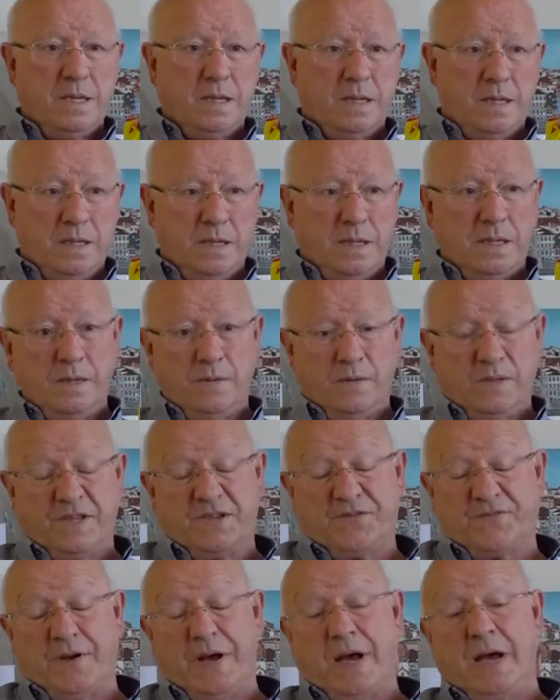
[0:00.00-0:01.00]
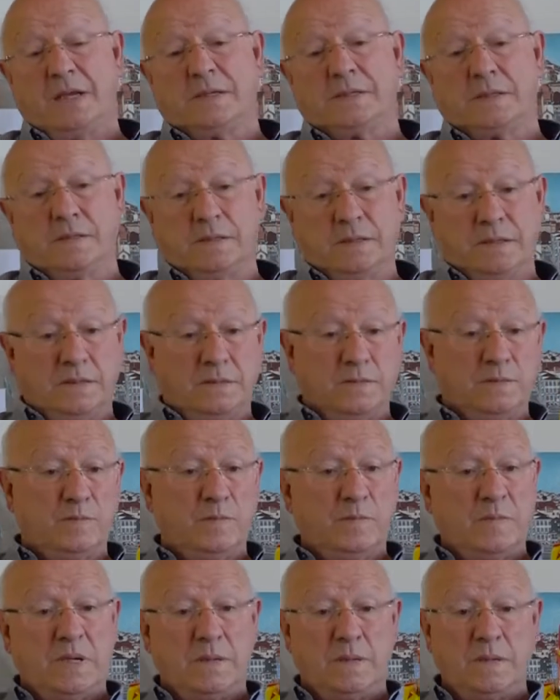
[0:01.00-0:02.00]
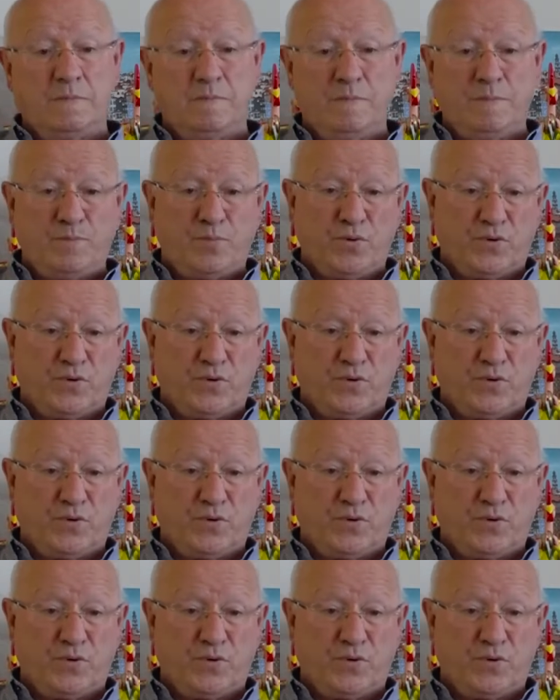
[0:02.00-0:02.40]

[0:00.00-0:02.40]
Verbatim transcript: Eh, onde se faz eh, uma